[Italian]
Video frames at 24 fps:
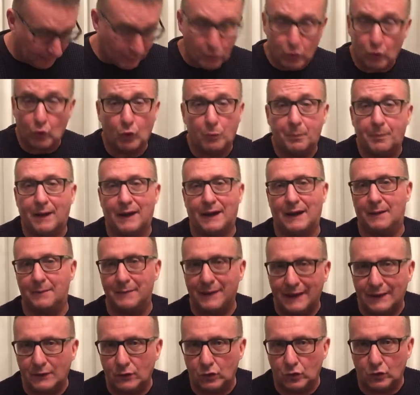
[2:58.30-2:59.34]

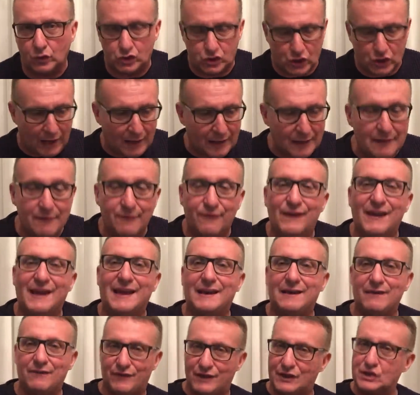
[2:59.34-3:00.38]
all'Europarlamento, cioè i
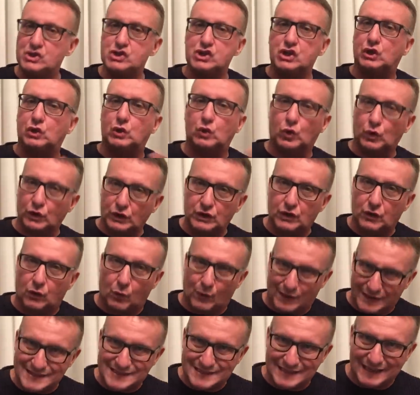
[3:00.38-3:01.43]
veri vincitori di
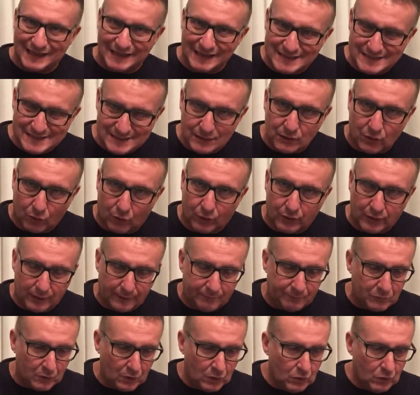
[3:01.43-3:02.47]
queste elezioni